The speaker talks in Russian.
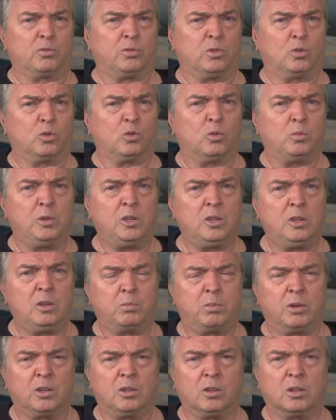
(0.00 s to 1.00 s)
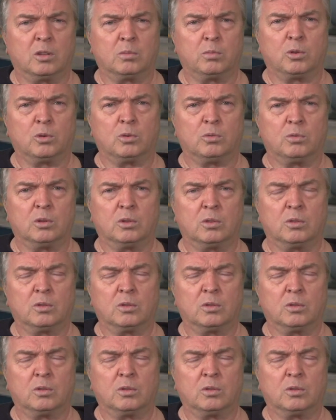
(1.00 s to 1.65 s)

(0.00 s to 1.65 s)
в недоумении поднял брови.